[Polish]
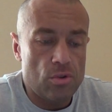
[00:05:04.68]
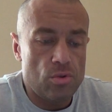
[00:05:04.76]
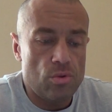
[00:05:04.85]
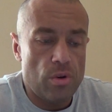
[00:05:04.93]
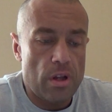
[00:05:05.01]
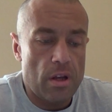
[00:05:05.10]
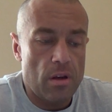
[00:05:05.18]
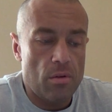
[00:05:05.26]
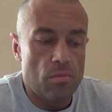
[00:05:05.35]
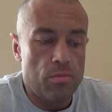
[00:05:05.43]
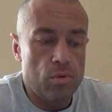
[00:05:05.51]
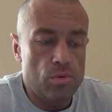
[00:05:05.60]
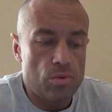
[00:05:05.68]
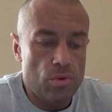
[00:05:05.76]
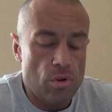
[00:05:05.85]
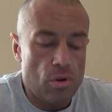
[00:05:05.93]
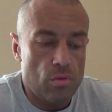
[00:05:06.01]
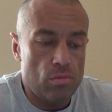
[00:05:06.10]
które
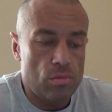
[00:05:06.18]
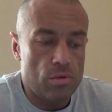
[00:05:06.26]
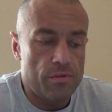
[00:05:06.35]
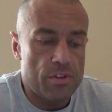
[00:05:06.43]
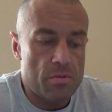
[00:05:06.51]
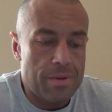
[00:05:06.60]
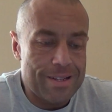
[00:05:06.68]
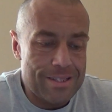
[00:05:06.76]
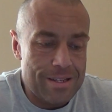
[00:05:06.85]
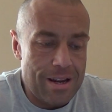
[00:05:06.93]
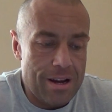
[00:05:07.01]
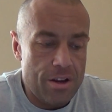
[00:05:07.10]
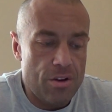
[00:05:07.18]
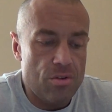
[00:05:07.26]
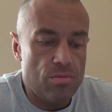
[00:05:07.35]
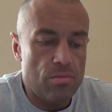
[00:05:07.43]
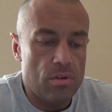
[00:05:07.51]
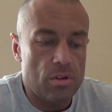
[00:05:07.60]
budują,
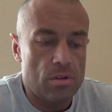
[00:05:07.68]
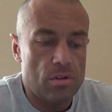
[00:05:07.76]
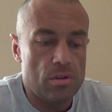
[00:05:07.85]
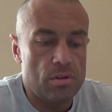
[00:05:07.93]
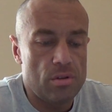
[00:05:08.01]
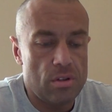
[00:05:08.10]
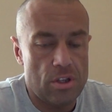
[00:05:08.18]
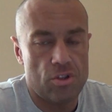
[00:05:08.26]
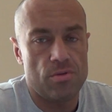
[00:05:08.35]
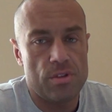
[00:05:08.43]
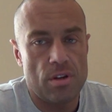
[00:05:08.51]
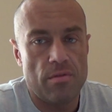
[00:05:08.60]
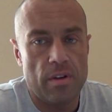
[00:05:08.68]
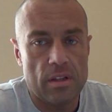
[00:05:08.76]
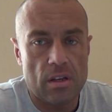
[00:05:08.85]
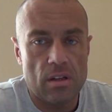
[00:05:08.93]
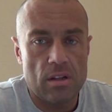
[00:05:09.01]
wzmacniają Y, naszą sylwetkę.